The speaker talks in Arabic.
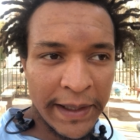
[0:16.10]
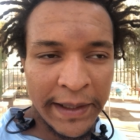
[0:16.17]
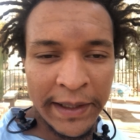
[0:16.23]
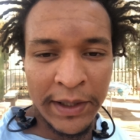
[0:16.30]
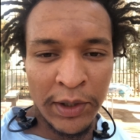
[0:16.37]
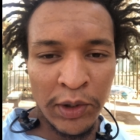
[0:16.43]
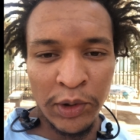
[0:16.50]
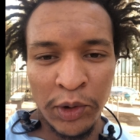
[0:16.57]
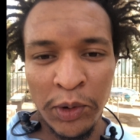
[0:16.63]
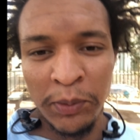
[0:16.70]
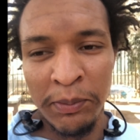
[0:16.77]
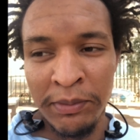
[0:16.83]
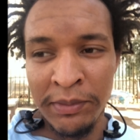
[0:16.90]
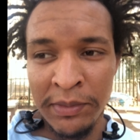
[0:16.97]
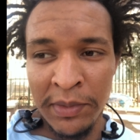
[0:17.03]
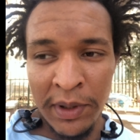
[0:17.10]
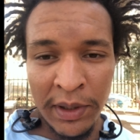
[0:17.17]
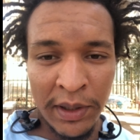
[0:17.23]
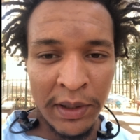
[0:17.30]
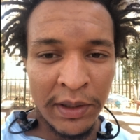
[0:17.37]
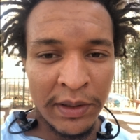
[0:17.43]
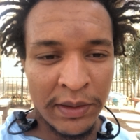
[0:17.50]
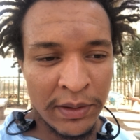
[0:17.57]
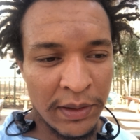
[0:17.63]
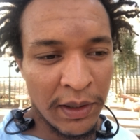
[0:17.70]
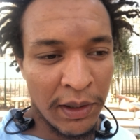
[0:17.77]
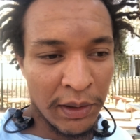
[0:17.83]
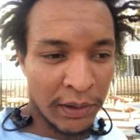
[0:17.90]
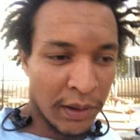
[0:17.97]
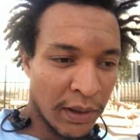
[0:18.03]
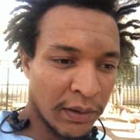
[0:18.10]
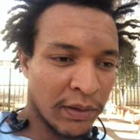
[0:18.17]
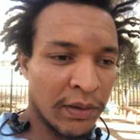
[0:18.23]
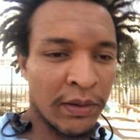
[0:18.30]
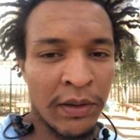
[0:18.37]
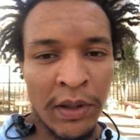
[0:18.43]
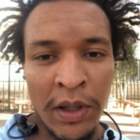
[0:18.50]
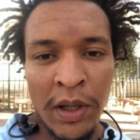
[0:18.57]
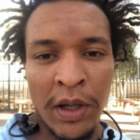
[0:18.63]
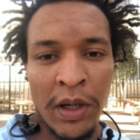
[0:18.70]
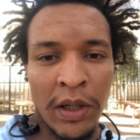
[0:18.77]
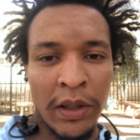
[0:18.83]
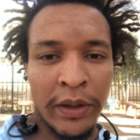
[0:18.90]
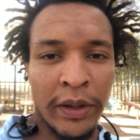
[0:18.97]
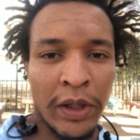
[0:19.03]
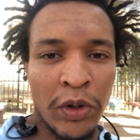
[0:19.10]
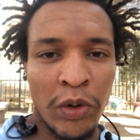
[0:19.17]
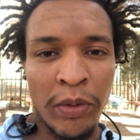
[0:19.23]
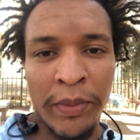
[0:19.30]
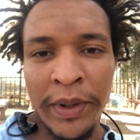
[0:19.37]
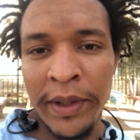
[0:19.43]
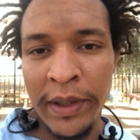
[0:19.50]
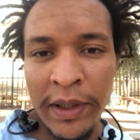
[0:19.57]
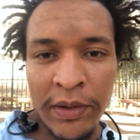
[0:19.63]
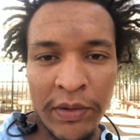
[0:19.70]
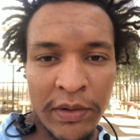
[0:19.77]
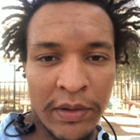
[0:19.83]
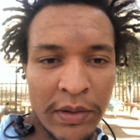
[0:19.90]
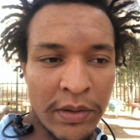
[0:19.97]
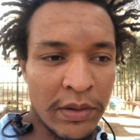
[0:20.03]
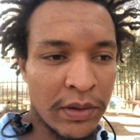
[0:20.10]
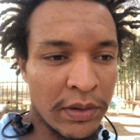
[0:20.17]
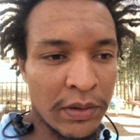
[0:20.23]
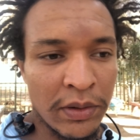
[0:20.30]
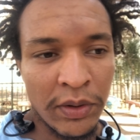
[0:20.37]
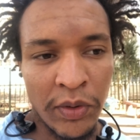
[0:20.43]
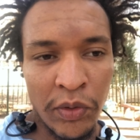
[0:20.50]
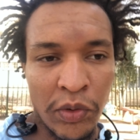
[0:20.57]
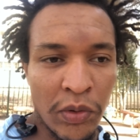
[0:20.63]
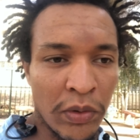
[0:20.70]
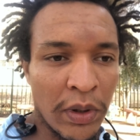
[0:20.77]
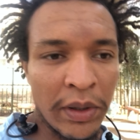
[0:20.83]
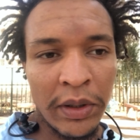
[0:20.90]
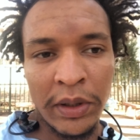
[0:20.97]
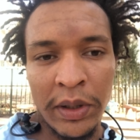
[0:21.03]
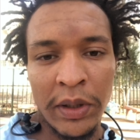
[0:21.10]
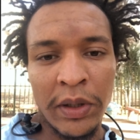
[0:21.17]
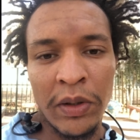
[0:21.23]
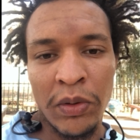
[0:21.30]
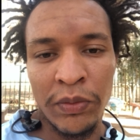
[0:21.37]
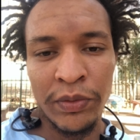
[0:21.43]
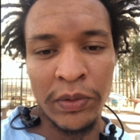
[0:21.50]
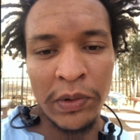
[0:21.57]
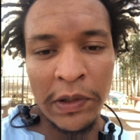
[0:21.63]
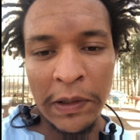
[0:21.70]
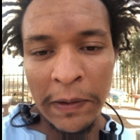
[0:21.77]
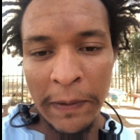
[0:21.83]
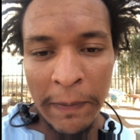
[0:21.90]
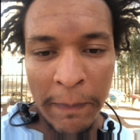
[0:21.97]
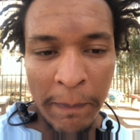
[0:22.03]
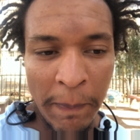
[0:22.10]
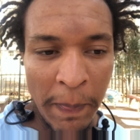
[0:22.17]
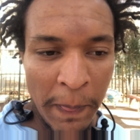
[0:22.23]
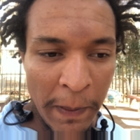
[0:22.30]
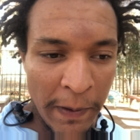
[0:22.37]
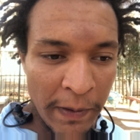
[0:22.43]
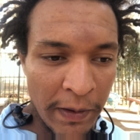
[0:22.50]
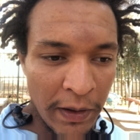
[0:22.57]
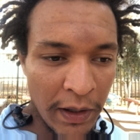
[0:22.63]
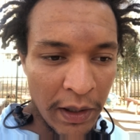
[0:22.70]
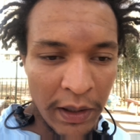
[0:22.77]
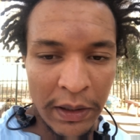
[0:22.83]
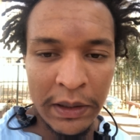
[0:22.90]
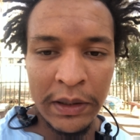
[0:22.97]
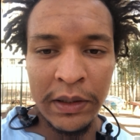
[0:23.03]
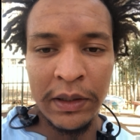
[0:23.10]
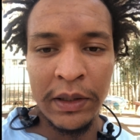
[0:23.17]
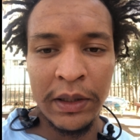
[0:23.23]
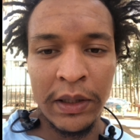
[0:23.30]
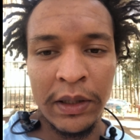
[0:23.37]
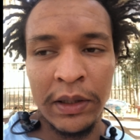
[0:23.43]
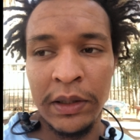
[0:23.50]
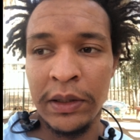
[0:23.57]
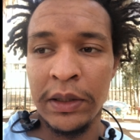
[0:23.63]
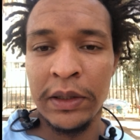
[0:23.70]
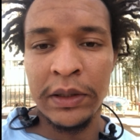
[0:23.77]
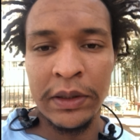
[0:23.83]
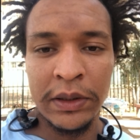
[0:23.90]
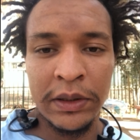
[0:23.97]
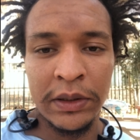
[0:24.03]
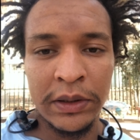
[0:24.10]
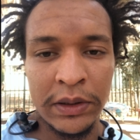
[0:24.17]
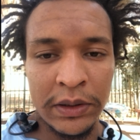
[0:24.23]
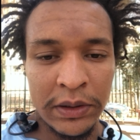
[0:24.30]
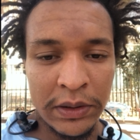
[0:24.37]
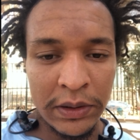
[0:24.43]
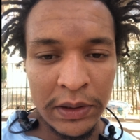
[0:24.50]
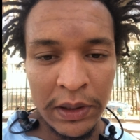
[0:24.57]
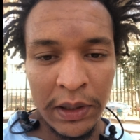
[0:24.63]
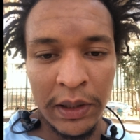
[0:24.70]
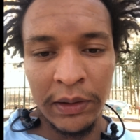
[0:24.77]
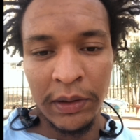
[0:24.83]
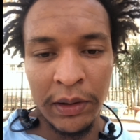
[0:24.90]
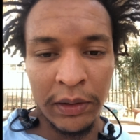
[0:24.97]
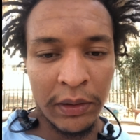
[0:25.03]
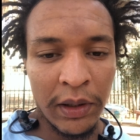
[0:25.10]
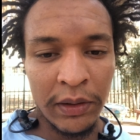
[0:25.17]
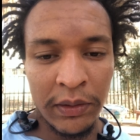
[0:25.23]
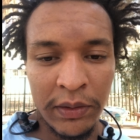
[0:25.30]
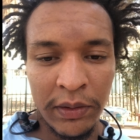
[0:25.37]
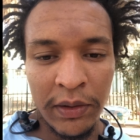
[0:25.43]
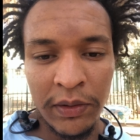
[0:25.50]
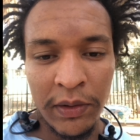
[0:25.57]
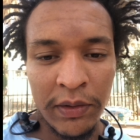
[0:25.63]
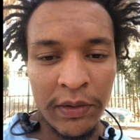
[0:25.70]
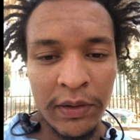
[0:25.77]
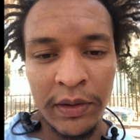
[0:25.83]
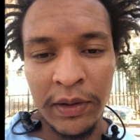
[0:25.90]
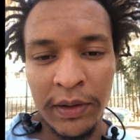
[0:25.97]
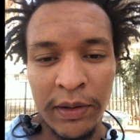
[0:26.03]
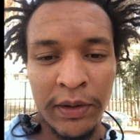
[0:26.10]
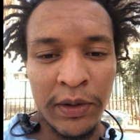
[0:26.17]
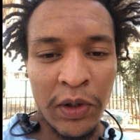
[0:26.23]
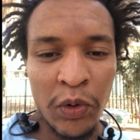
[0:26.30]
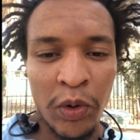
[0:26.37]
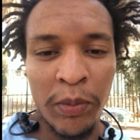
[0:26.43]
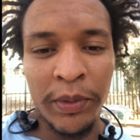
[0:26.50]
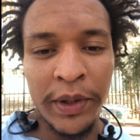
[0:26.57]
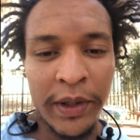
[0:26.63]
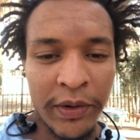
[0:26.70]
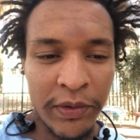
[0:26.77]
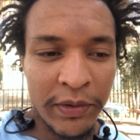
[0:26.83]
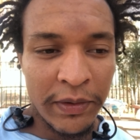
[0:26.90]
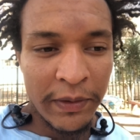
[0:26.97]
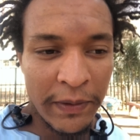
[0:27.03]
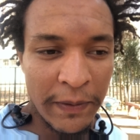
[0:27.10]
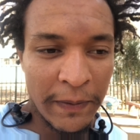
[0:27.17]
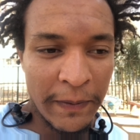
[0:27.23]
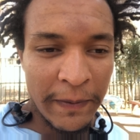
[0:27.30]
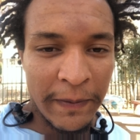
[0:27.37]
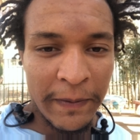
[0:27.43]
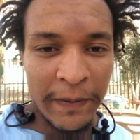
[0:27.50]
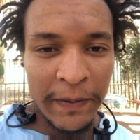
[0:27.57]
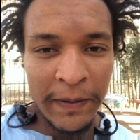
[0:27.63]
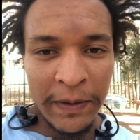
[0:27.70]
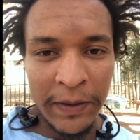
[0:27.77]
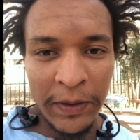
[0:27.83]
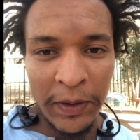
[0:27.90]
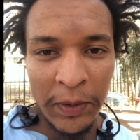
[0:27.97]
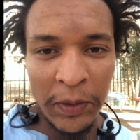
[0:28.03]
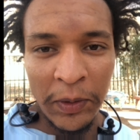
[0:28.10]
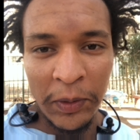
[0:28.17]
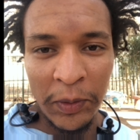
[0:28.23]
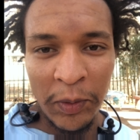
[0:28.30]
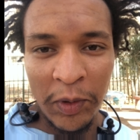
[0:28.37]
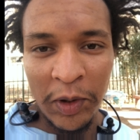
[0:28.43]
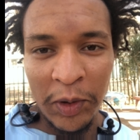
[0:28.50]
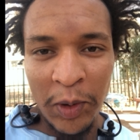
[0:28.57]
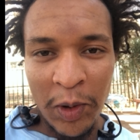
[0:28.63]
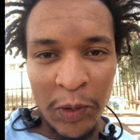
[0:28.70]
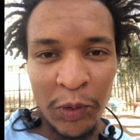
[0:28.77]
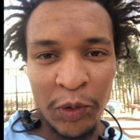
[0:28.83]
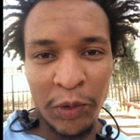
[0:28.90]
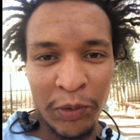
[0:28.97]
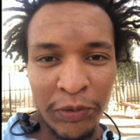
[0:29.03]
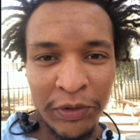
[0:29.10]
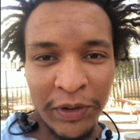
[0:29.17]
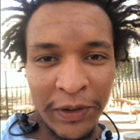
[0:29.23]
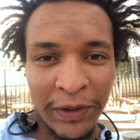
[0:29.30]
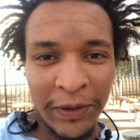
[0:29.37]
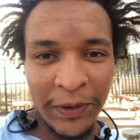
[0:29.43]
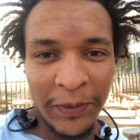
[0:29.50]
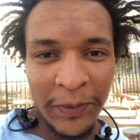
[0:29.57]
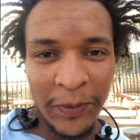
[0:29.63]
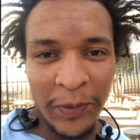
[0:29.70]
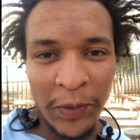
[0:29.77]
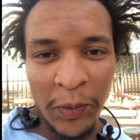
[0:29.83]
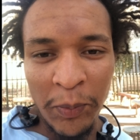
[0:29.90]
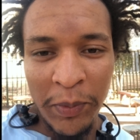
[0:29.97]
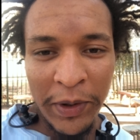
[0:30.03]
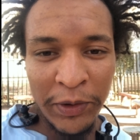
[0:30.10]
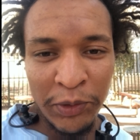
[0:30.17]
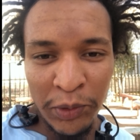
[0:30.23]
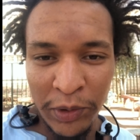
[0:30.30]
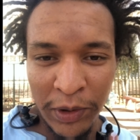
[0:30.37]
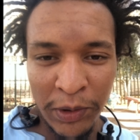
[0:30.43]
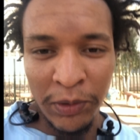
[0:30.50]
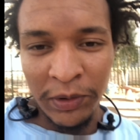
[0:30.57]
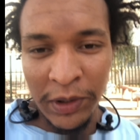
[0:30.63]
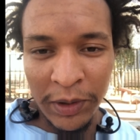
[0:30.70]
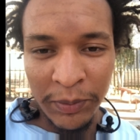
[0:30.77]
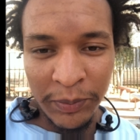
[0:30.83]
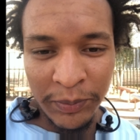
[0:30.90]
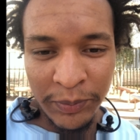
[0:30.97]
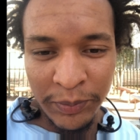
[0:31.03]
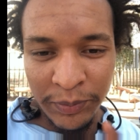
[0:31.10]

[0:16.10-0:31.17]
نحكي لكم على الغلطات اللي يديروهم الناس آه، كي يجيو رايحين يديروا فوتينغ راح نحكي على ثلاث غلطات اساسيين اللي يديروهم الناس داكوغ دوكا نروح نشوفي ومن بعد نجي نحكو عليهم